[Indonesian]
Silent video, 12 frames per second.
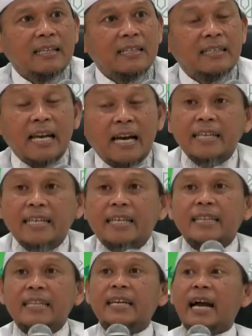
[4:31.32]
Jadi
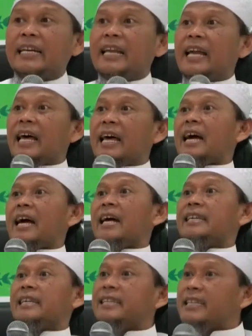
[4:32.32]
ketika ada
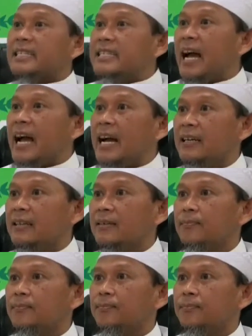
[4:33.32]
larangan diterjang,
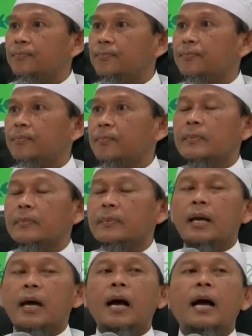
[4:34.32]

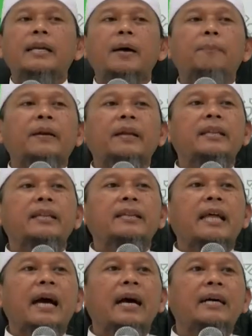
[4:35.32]
ada
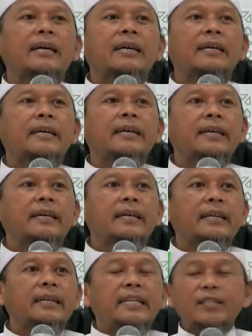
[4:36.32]
perintah
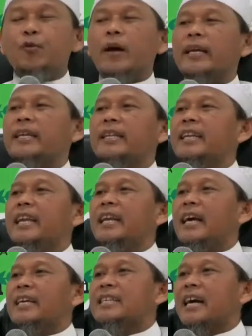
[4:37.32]
dicuekin tidak
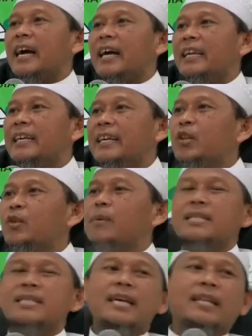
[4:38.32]
dilaksanakan itu
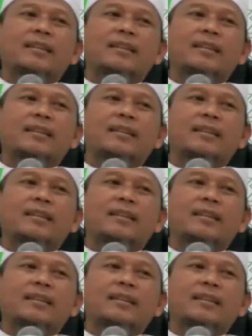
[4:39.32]
maksiat